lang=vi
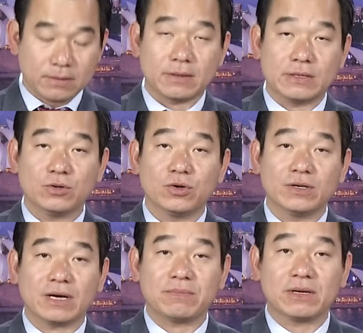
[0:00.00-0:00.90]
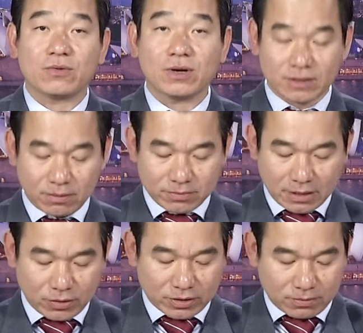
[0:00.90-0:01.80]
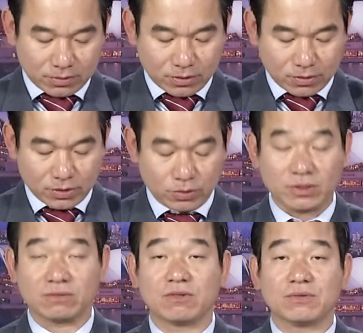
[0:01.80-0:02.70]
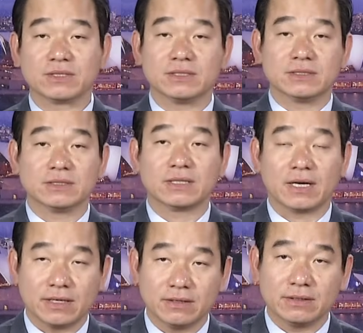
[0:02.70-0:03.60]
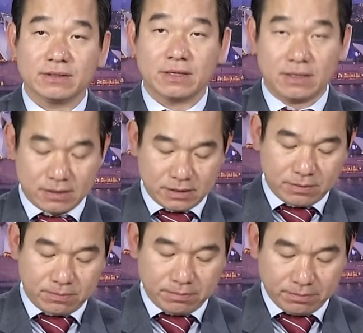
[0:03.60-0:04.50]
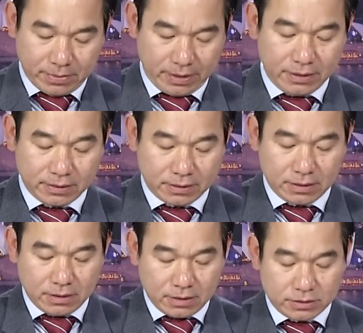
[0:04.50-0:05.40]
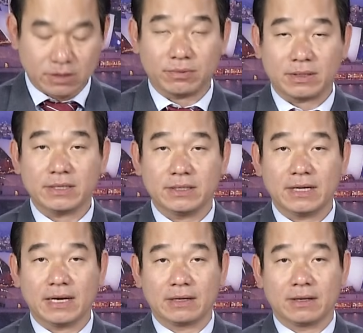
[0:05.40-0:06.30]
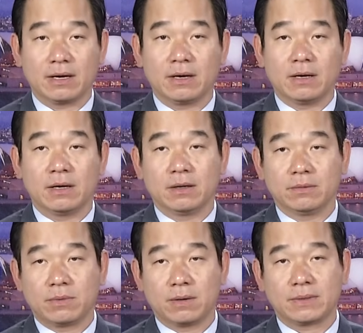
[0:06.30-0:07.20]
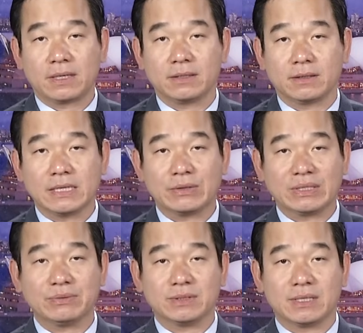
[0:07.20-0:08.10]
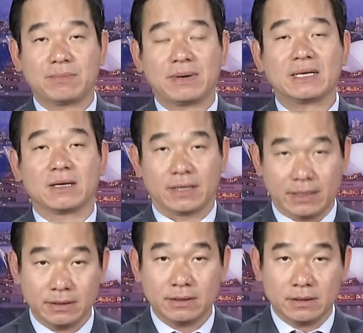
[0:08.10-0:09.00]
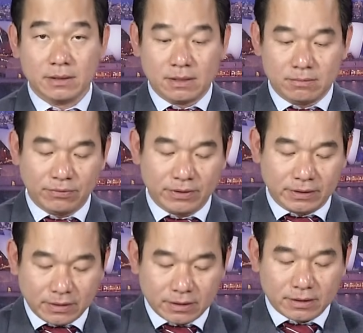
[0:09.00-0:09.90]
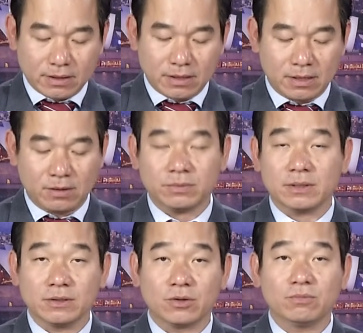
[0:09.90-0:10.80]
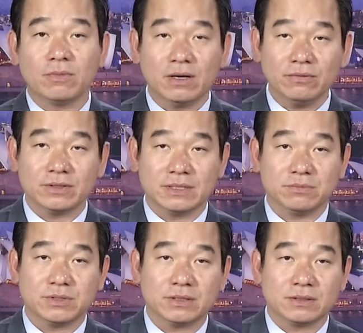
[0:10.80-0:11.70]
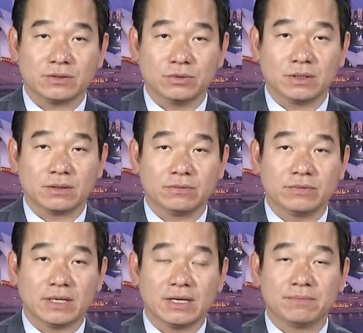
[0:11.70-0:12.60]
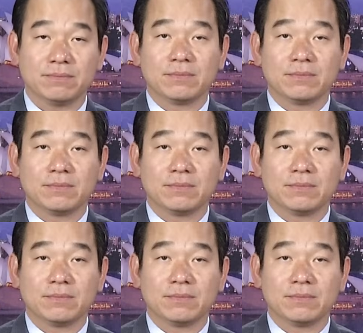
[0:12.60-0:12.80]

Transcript: Thì dư luận đặc biệt quan tâm đến hoạt động của Chủ tịch Võ Văn Thưởng tại uh, Mỹ trong cái diễn đàn à, hợp tác kinh tế châu Á Thái Bình Dương APEC lần này bởi vì thứ nhất ông thưởng cũng mới vừa nhậm chức chủ tịch Việt Nam